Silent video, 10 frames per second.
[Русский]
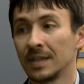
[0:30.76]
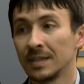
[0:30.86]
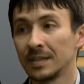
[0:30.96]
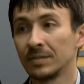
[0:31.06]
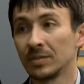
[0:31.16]

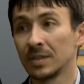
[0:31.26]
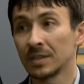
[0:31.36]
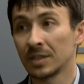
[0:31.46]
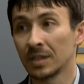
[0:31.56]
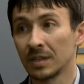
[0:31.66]
ориентированность
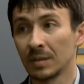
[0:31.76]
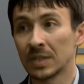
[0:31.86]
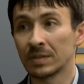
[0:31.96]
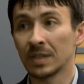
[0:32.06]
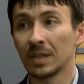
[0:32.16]
наших
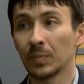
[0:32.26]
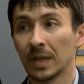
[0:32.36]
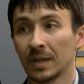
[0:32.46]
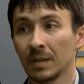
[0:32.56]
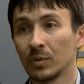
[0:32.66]
образовательных
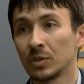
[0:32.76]
программ.